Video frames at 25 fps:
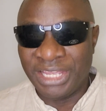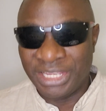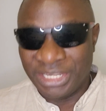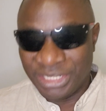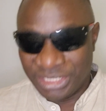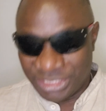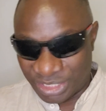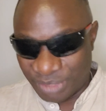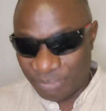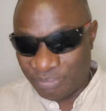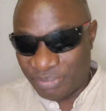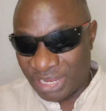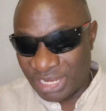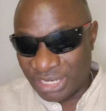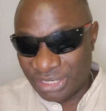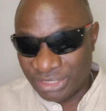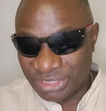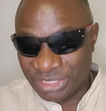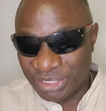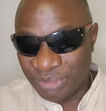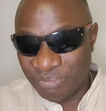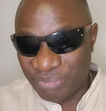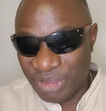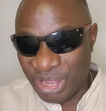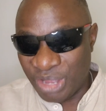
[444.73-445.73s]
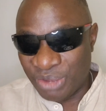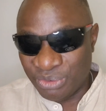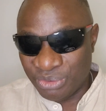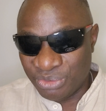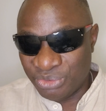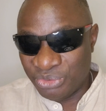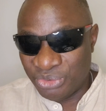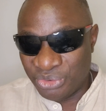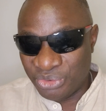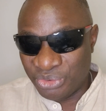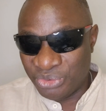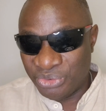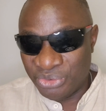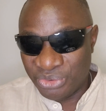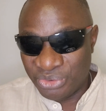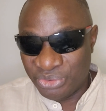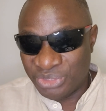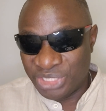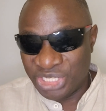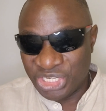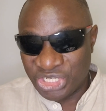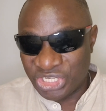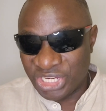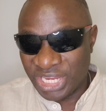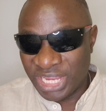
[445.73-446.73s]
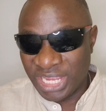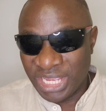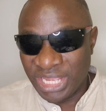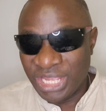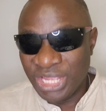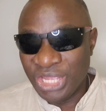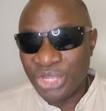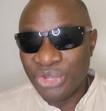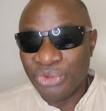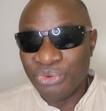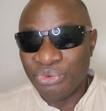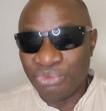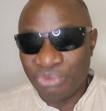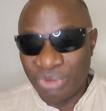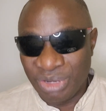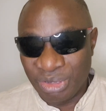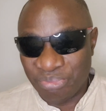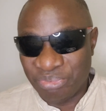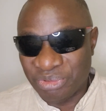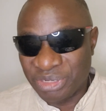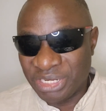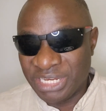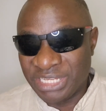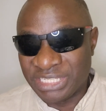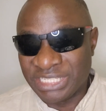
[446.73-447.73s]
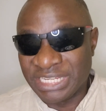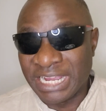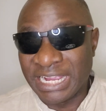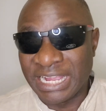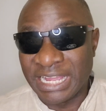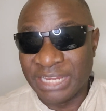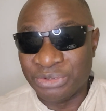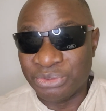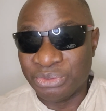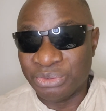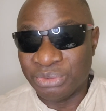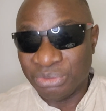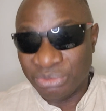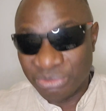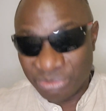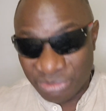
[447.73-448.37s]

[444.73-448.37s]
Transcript: c'est pas, pas au, Niger où elle prenait sa cadeau.